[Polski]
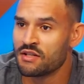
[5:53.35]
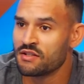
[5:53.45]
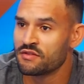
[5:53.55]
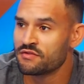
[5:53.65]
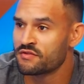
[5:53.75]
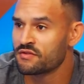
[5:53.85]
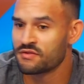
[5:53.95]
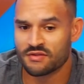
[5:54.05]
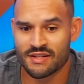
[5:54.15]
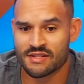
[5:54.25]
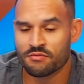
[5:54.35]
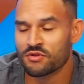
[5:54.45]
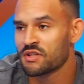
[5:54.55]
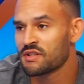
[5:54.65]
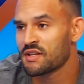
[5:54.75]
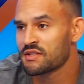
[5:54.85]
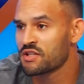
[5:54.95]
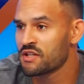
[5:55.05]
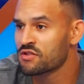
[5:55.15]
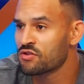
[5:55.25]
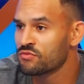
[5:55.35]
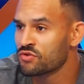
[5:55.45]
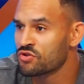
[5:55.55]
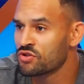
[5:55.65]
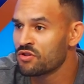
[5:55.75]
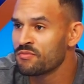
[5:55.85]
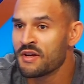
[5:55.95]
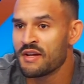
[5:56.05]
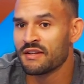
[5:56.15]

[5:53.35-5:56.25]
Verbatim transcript: W tak samo się teraz dzieje z tą drużyną.